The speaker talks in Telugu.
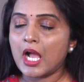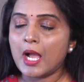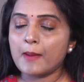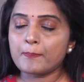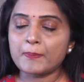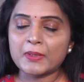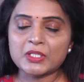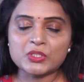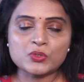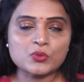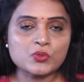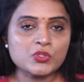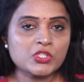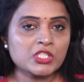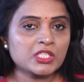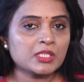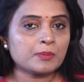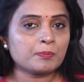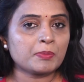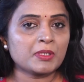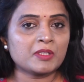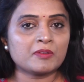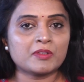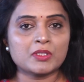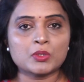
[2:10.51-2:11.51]
అప్పటి నుంచి
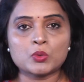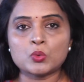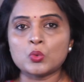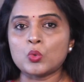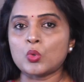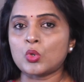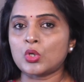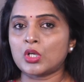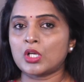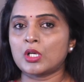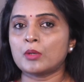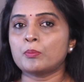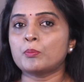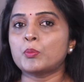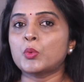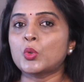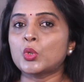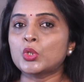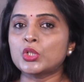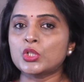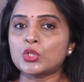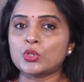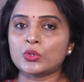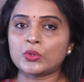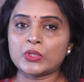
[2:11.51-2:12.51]
ఇప్పటి వరకు ఒక్క
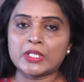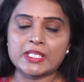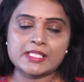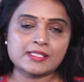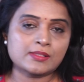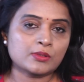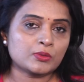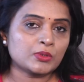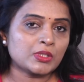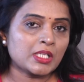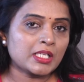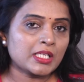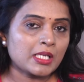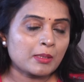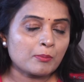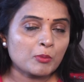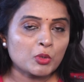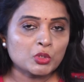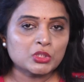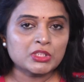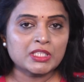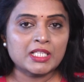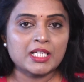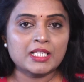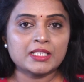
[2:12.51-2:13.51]
పోలియో కేసు కూడా
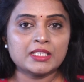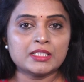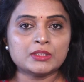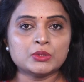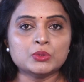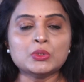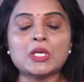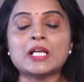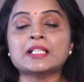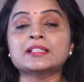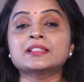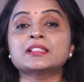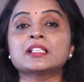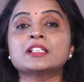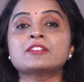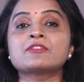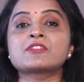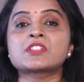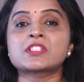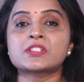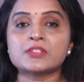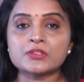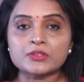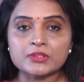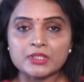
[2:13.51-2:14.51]
నమోదు కాలేదు అంత
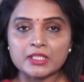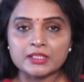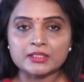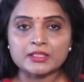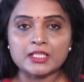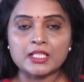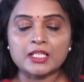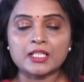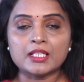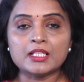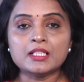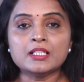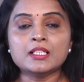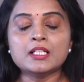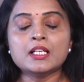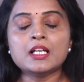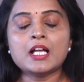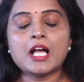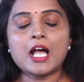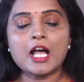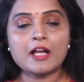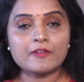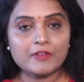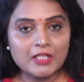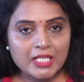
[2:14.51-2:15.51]
విస్తృతంగా
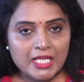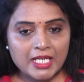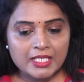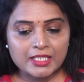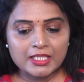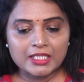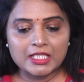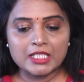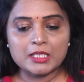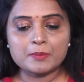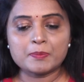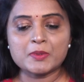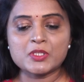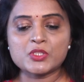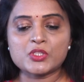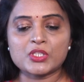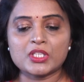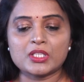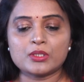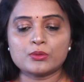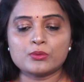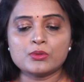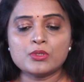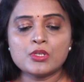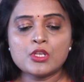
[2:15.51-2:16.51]
అవగాహన
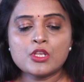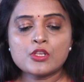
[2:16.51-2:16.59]
కల్పించారు